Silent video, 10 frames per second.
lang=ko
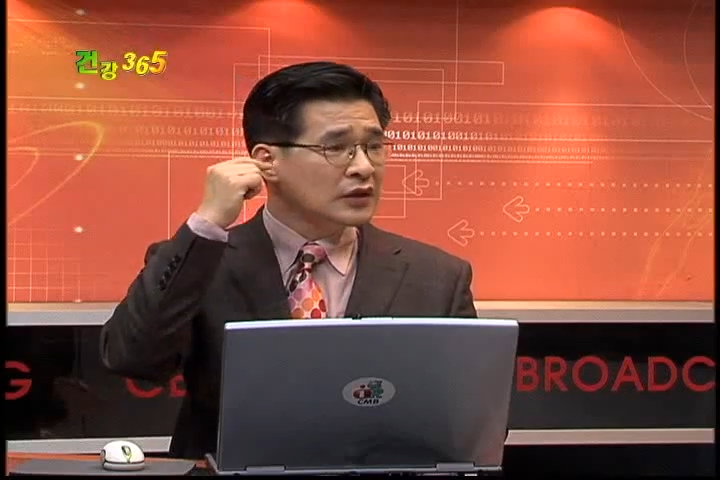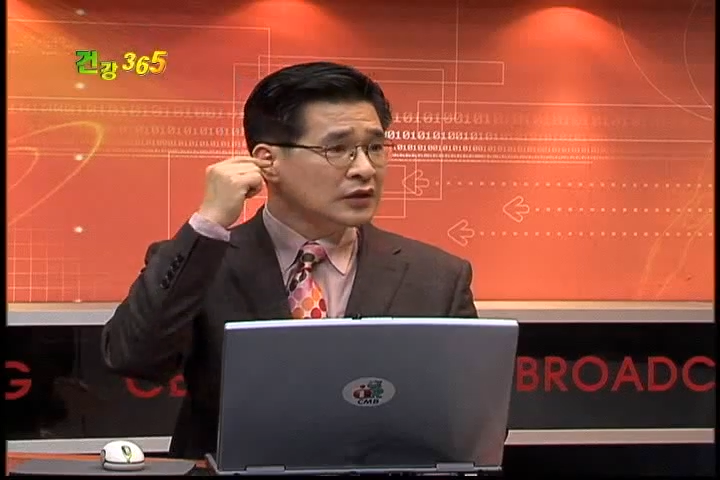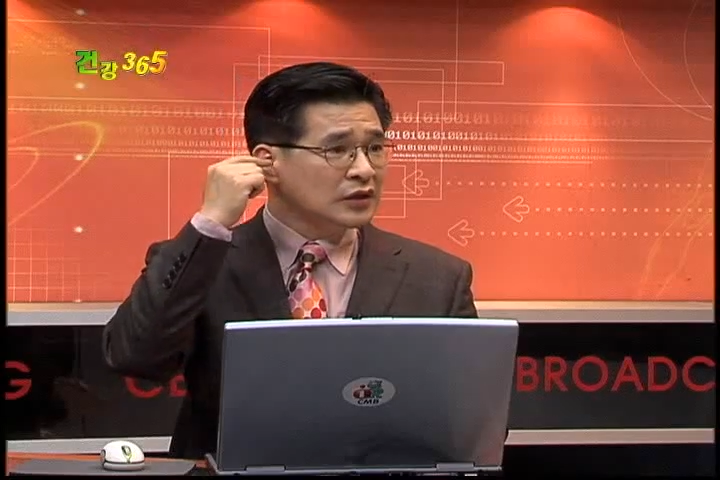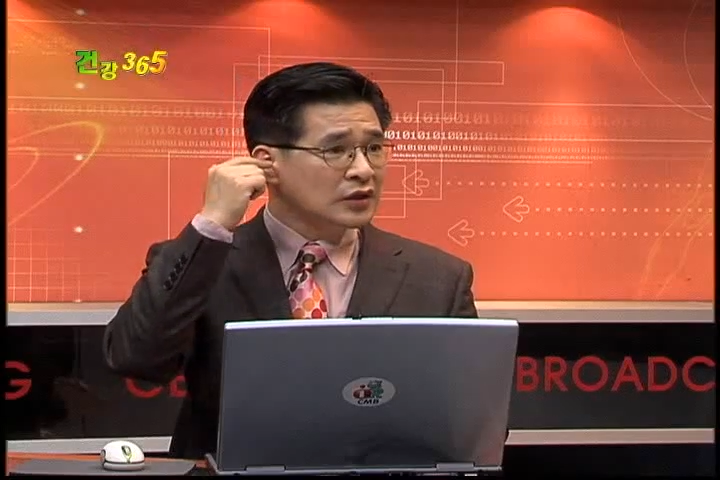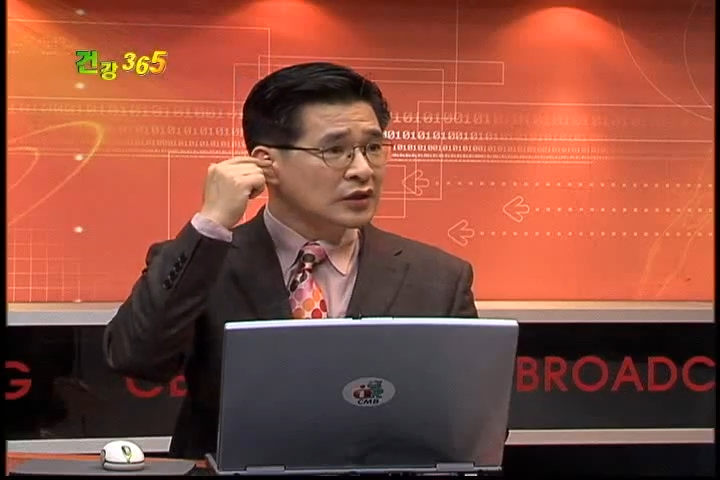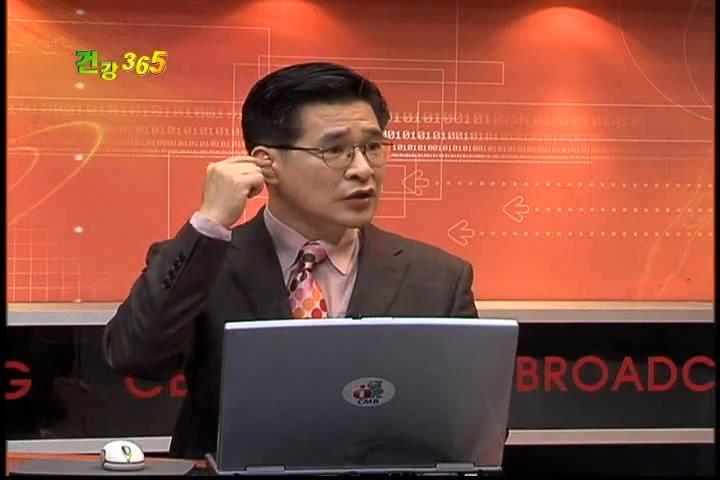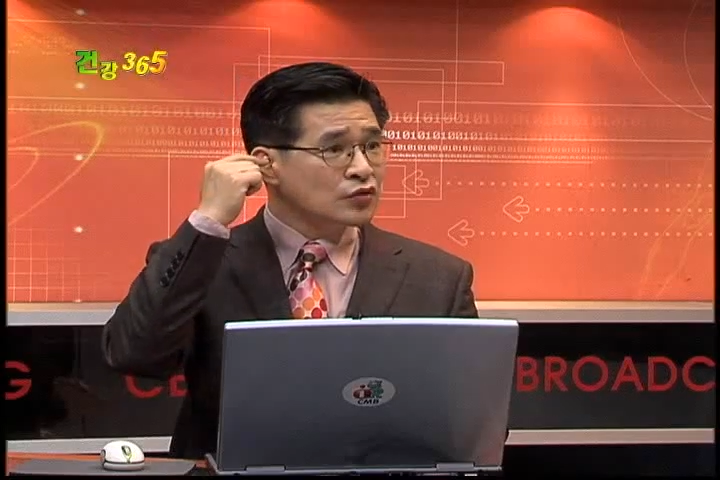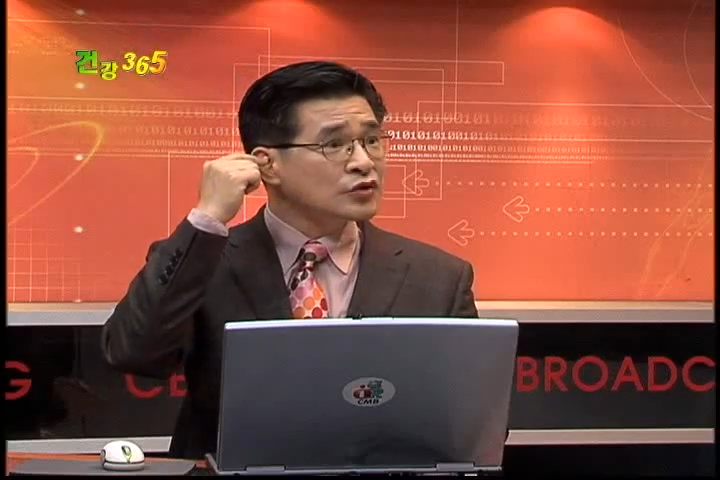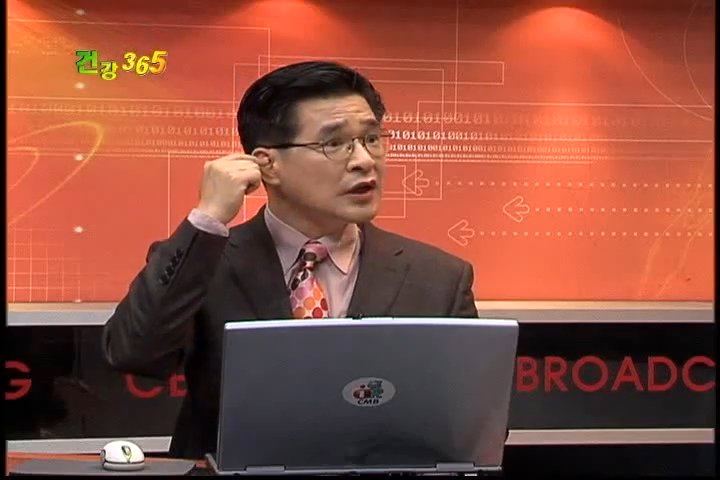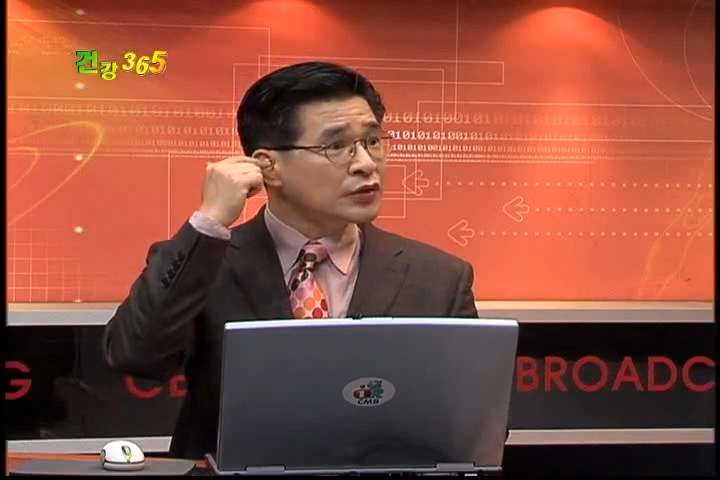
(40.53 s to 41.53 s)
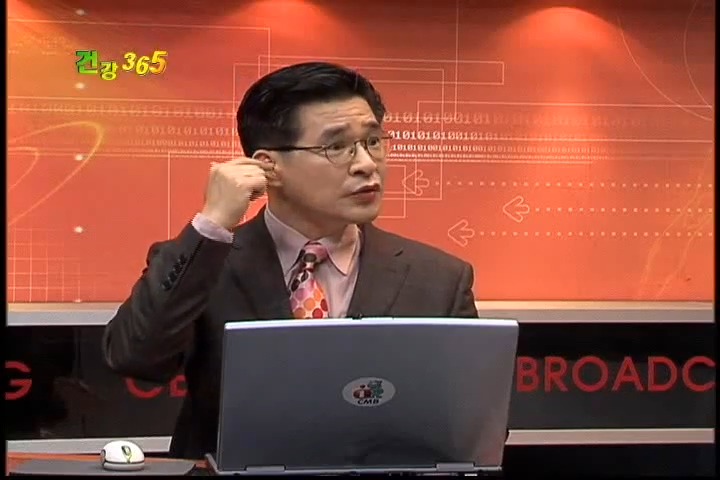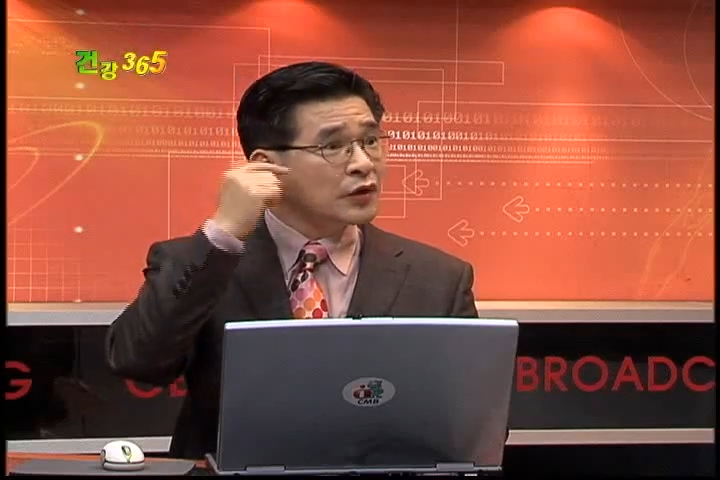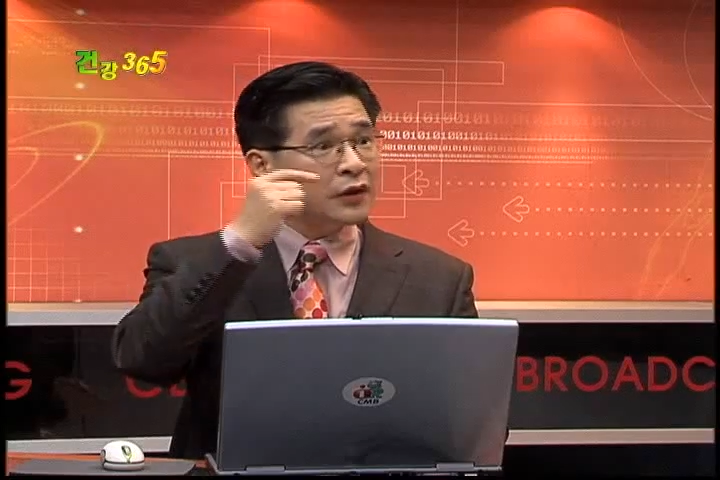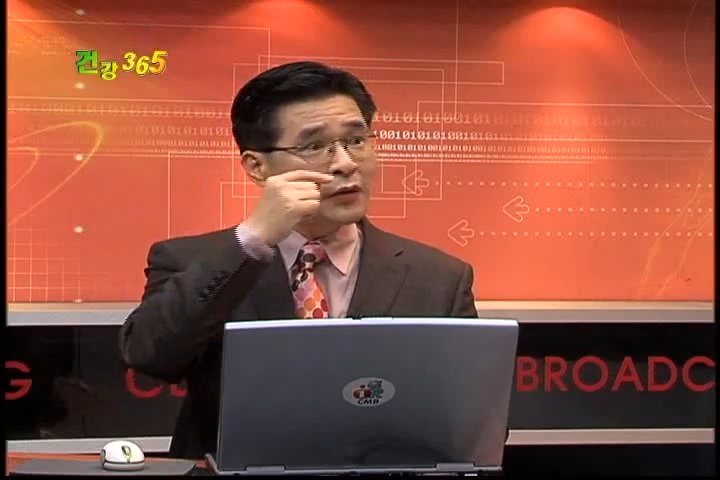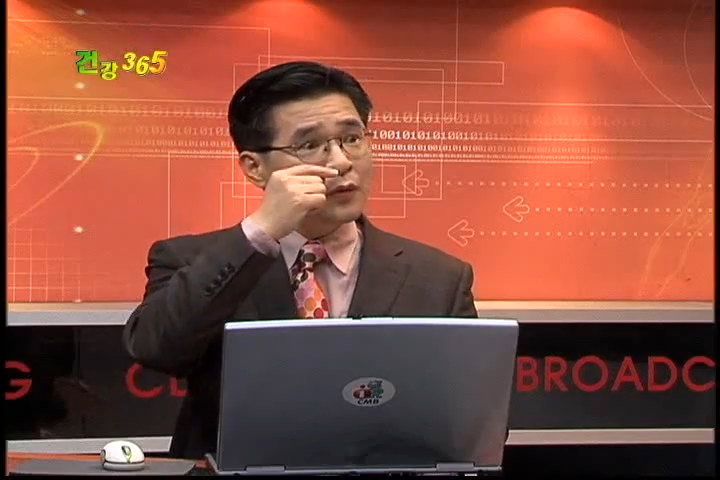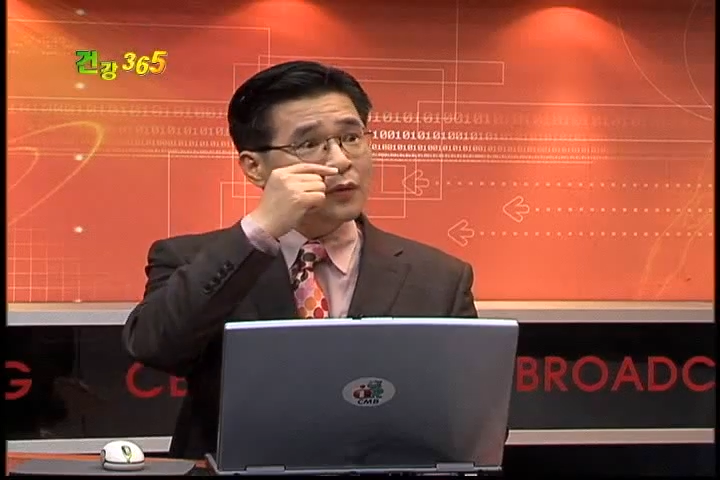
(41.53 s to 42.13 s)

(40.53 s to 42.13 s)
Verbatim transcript: 이유스타키오관하고